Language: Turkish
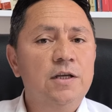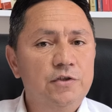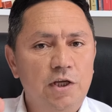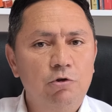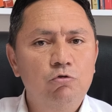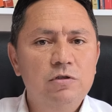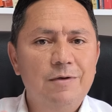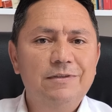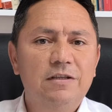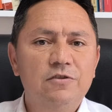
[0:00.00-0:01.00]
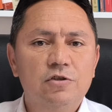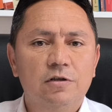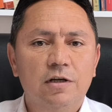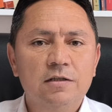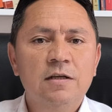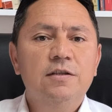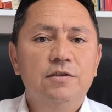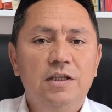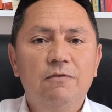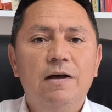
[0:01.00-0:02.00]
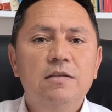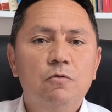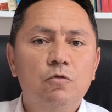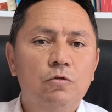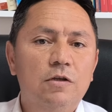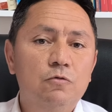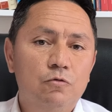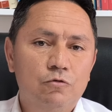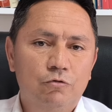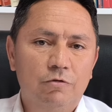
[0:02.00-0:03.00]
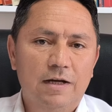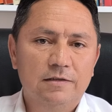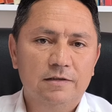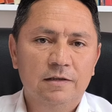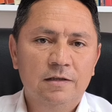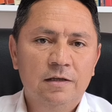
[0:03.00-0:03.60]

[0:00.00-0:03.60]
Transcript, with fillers: Şeyhülislam'a danışırlar, divanda konuları konuşurlardı.